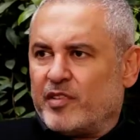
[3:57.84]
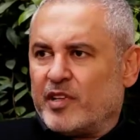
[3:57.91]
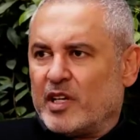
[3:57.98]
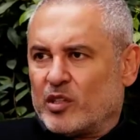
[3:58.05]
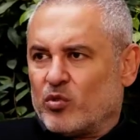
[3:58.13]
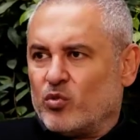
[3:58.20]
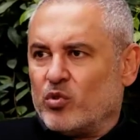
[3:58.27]
فيها
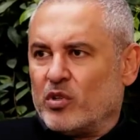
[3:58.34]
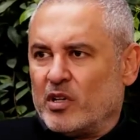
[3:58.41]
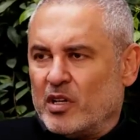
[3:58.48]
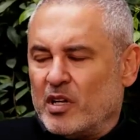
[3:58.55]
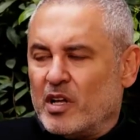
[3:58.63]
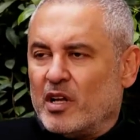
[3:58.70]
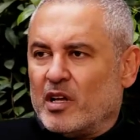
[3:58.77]
تكون
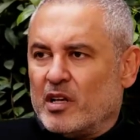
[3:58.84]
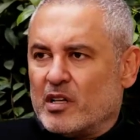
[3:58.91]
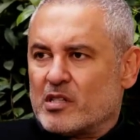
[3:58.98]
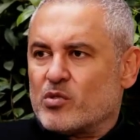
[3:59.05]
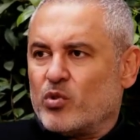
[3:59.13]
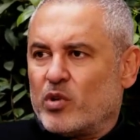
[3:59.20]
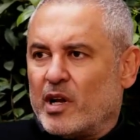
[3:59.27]

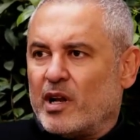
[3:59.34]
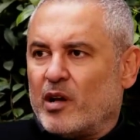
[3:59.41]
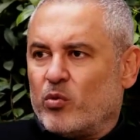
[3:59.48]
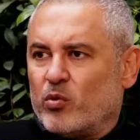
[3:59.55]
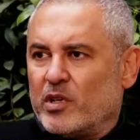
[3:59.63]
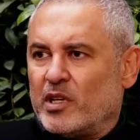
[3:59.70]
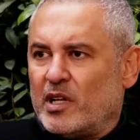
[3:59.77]
الصوره
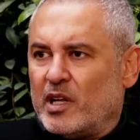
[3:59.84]
القويه